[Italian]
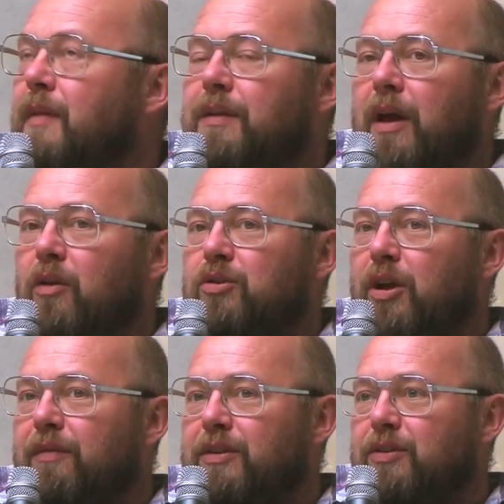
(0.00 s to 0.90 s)

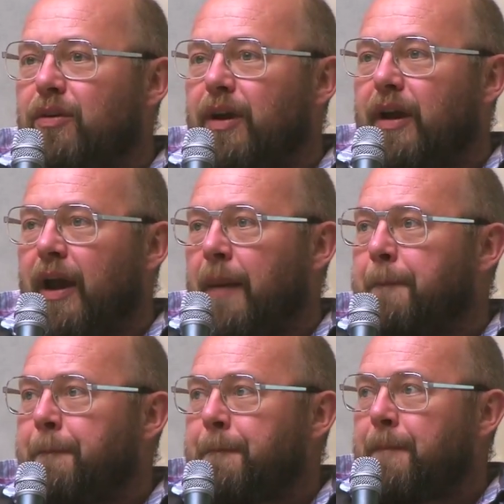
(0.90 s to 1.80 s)
dall'osservazione che
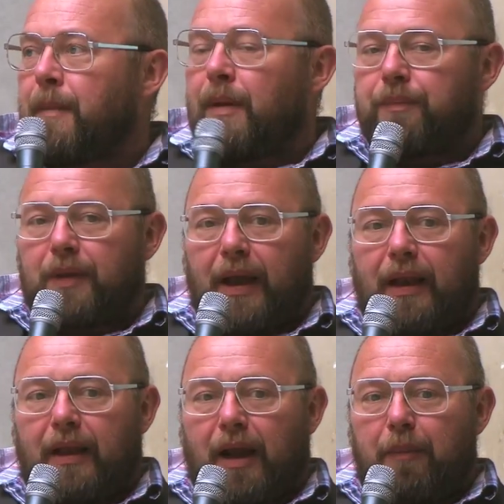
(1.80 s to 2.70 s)
il
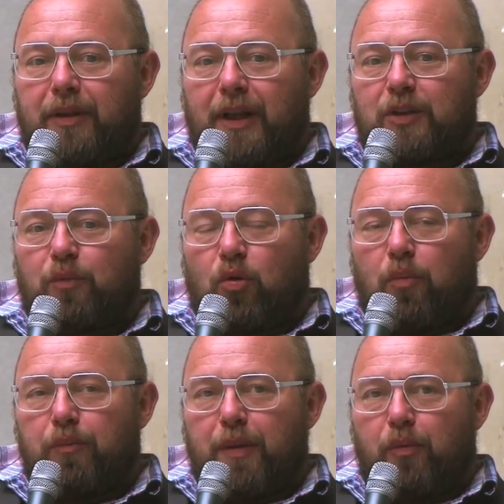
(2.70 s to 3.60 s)
capitalismo
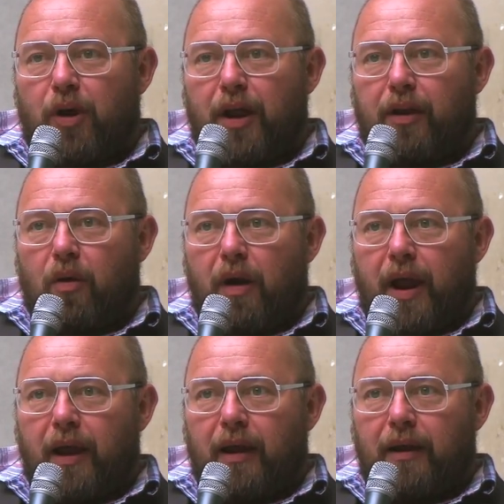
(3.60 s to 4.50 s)
contemporaneo
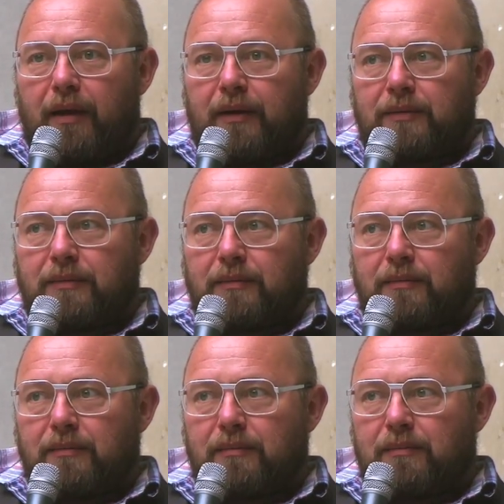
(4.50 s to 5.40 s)
è,
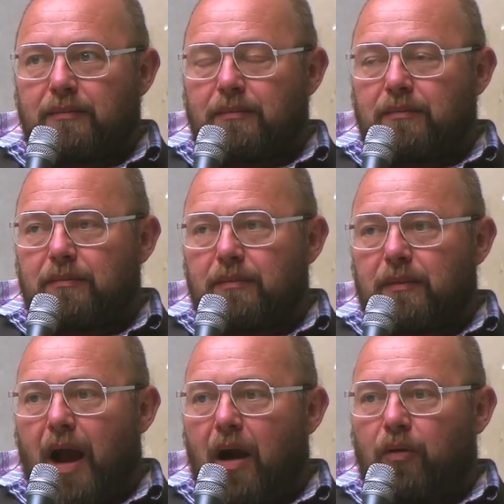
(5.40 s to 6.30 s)
um,
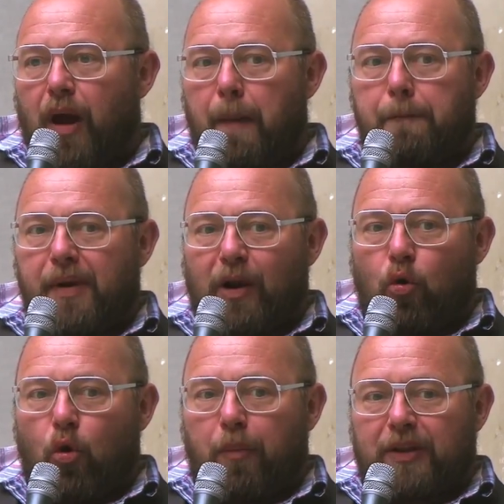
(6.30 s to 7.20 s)
ha una
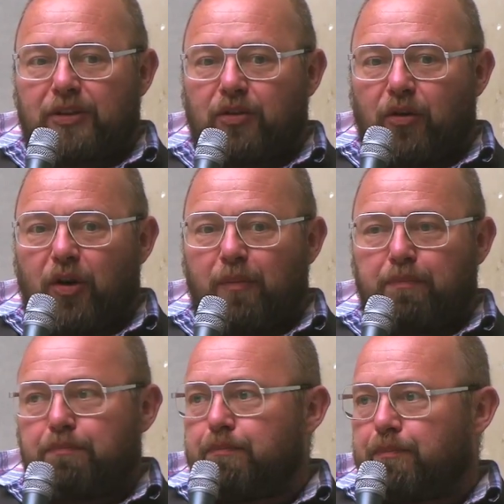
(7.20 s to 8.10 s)
preoccupazione
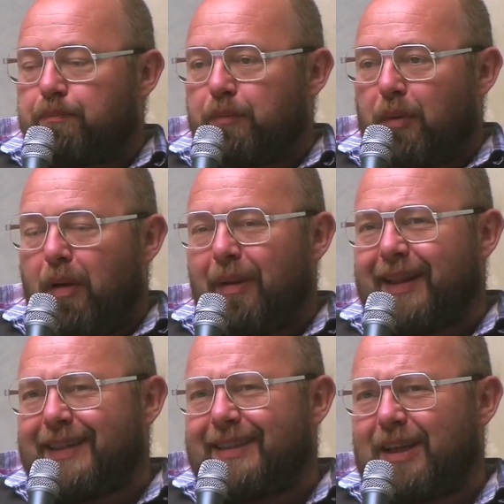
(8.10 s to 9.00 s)
probabilmente
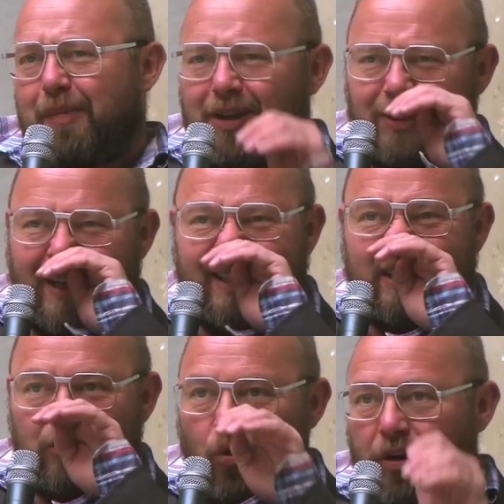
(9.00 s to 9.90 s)
senza precedenti
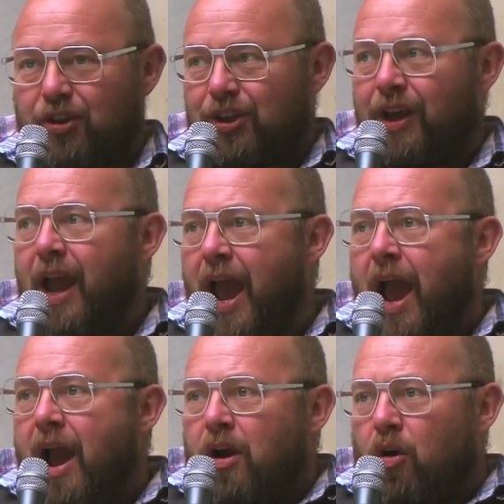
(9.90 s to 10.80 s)
storici
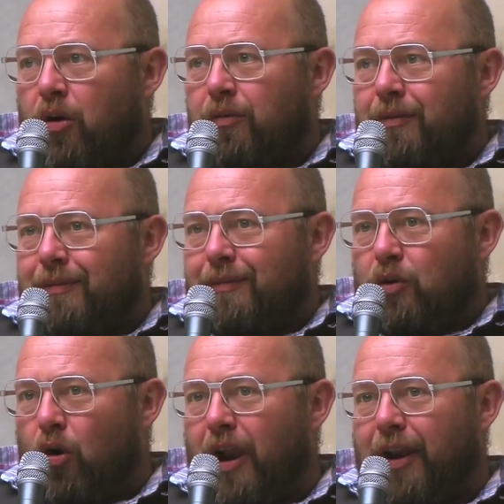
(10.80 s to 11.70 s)
con,
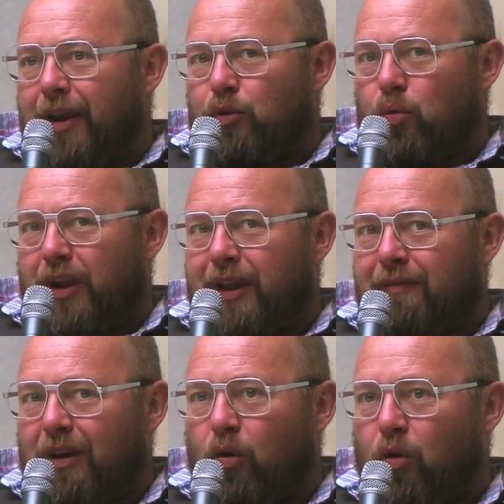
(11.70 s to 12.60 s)
con la natura del
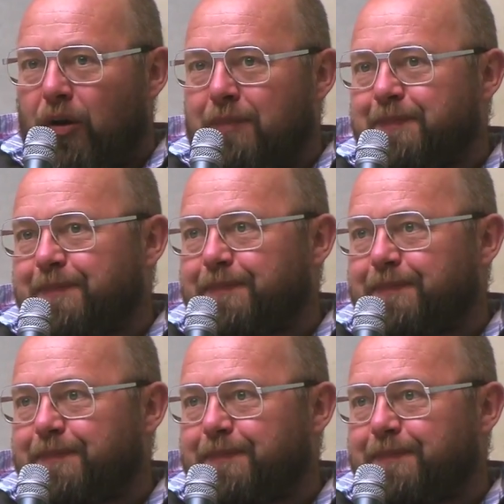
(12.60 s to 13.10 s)
valore